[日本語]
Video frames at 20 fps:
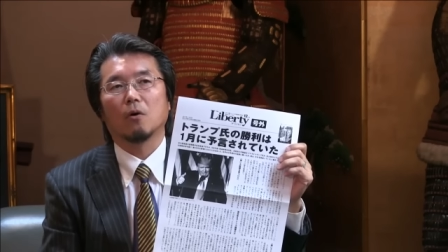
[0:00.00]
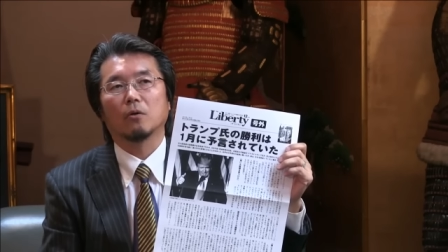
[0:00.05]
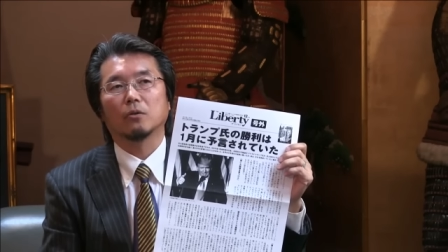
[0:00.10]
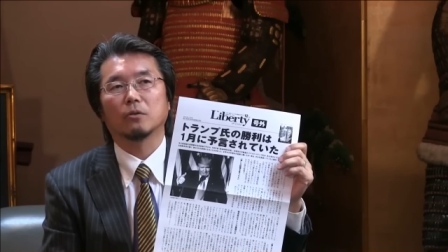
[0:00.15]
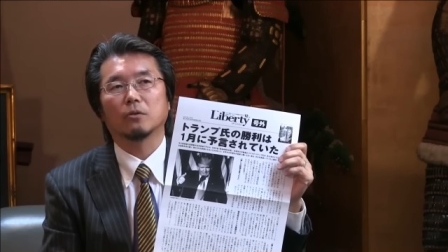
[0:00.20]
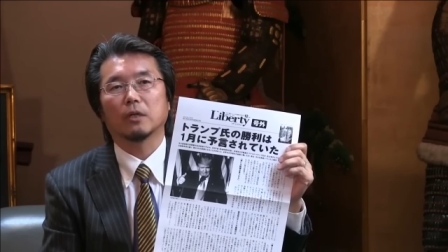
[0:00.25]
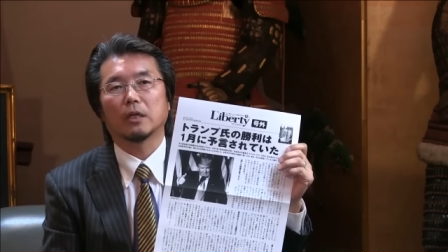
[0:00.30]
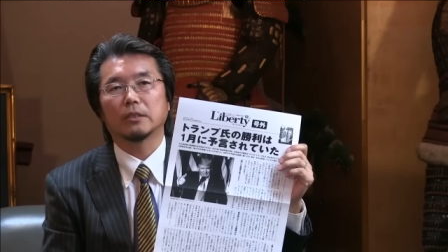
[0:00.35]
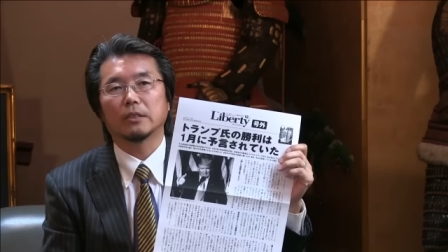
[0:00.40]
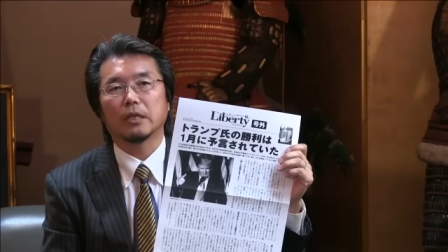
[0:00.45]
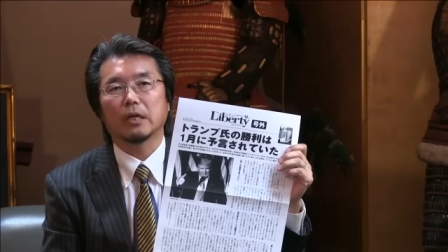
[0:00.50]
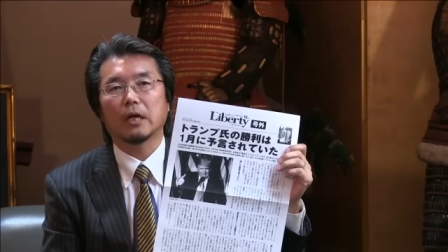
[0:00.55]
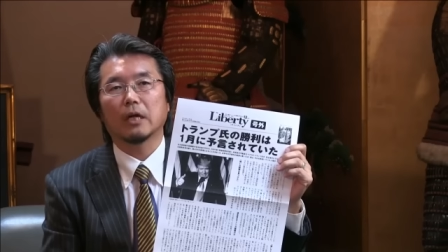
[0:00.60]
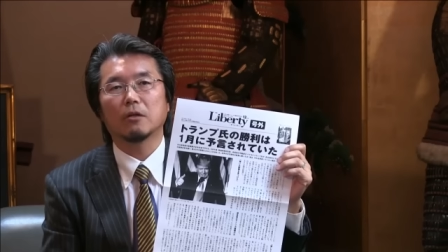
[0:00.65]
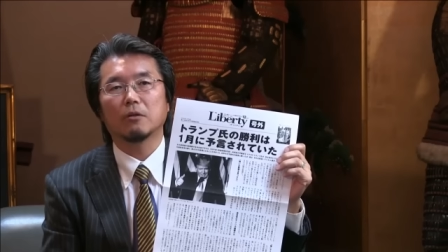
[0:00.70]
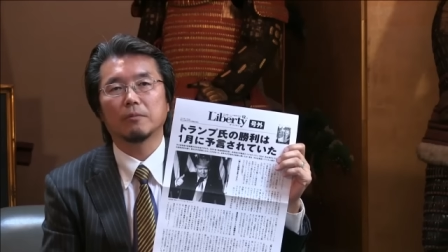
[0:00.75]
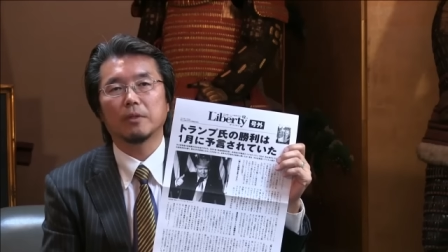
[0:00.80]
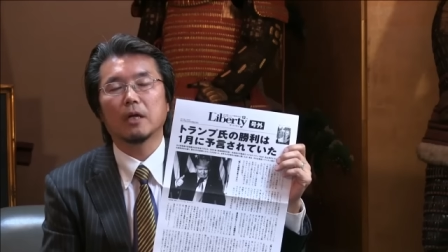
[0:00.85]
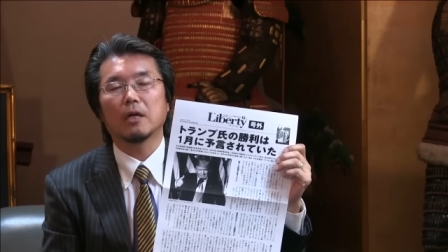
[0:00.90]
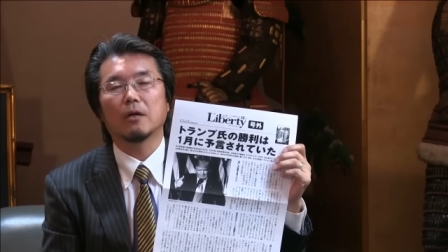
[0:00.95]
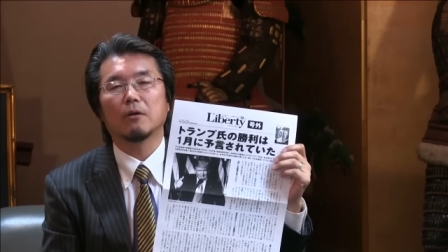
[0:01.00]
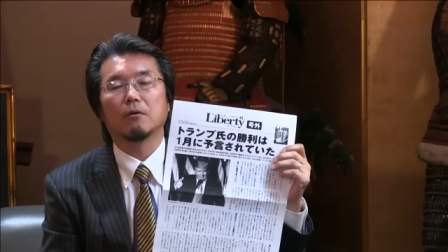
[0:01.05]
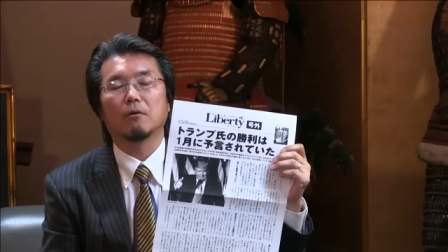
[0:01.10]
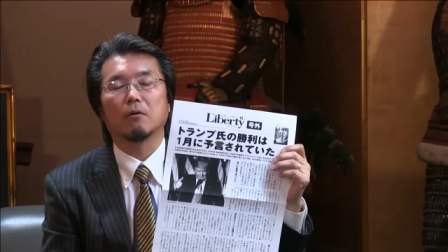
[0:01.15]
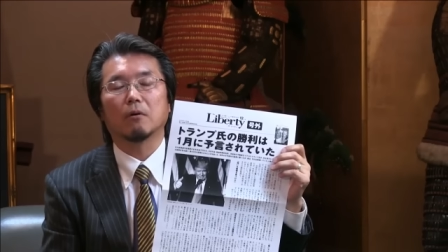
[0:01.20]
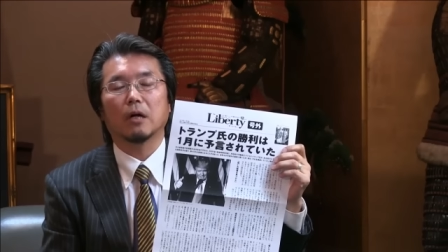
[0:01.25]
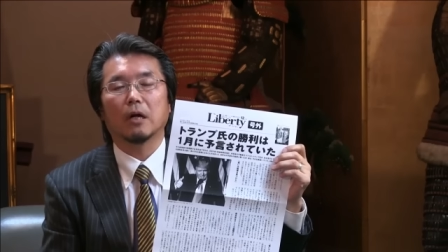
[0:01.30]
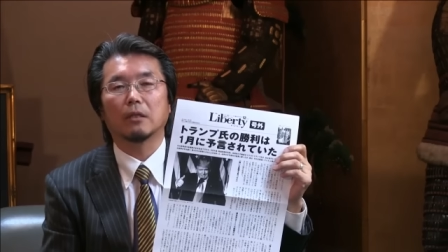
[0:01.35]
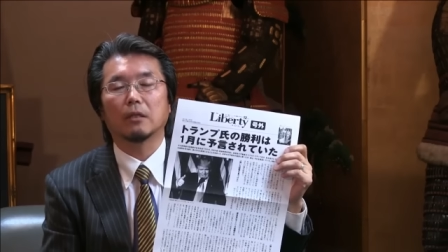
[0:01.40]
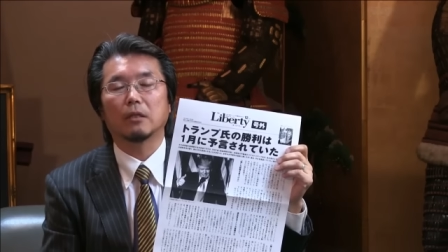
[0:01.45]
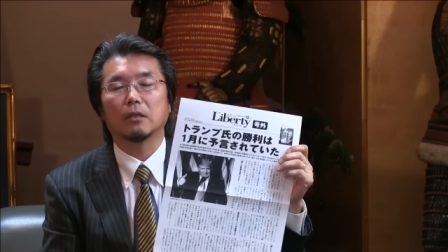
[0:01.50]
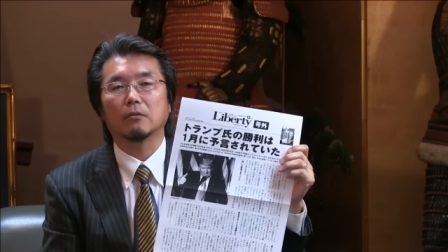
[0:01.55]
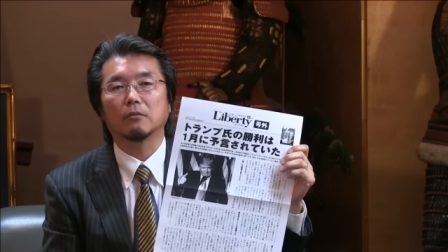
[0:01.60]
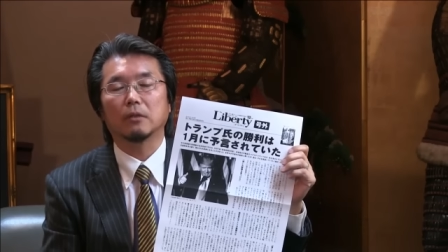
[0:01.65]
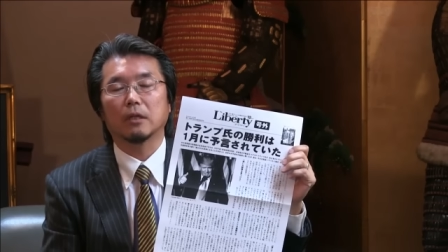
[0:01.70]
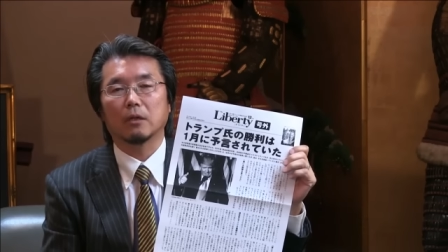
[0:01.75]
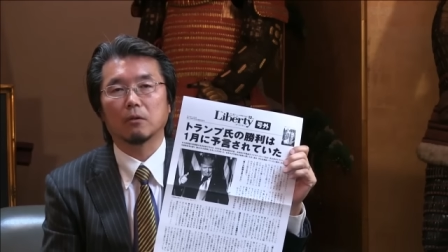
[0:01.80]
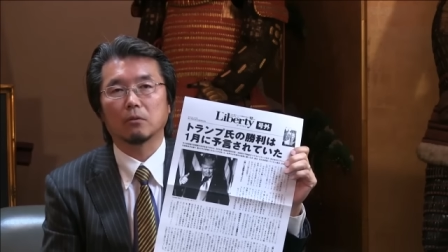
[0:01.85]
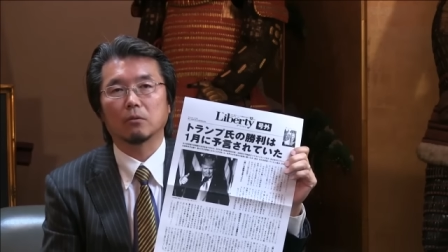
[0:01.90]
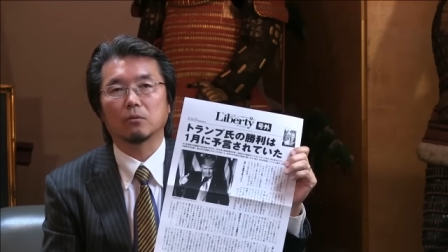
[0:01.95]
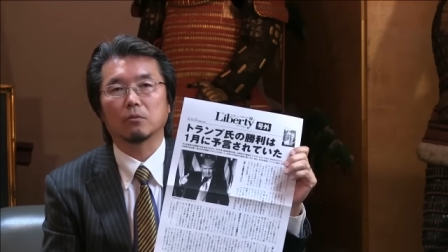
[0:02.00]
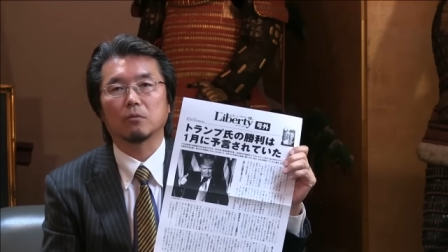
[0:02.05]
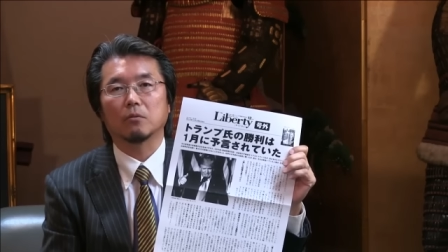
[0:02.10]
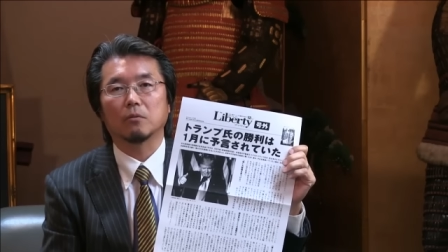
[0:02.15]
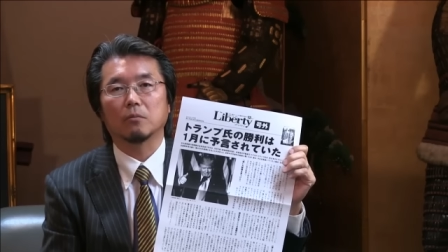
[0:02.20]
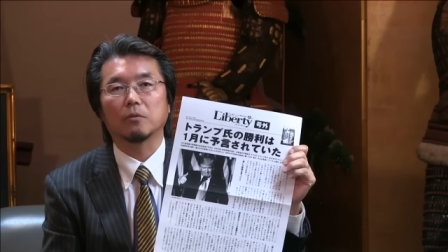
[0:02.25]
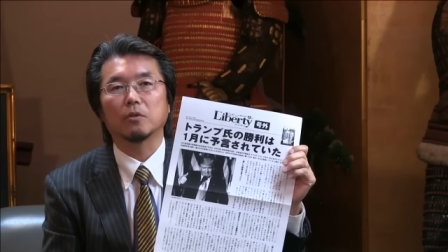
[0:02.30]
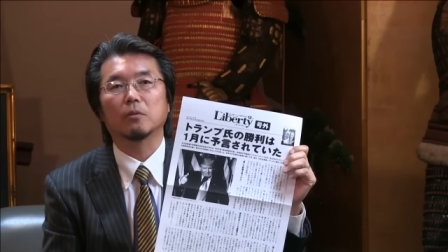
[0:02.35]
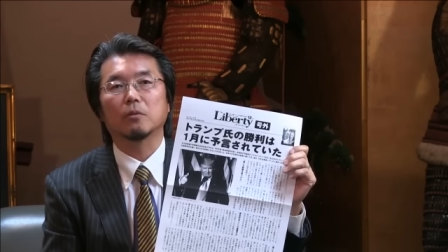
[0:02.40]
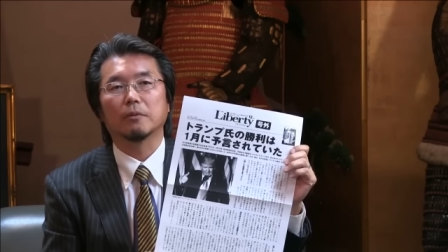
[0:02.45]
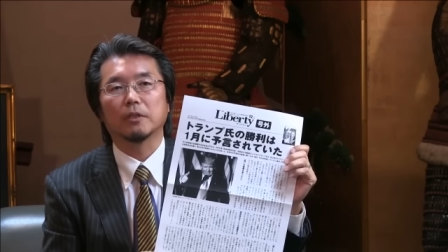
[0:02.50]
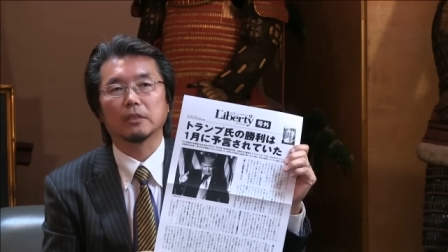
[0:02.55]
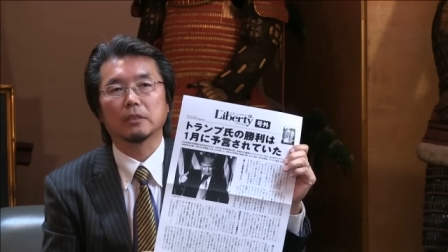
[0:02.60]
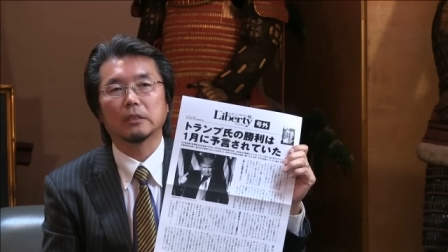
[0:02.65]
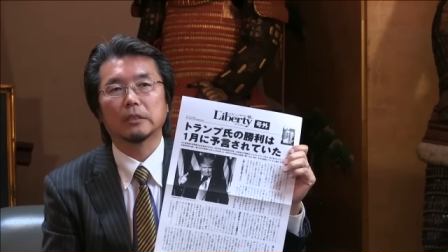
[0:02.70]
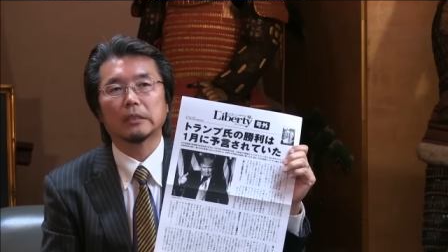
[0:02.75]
それから世界の未来を変えていくんだろうと思ってます。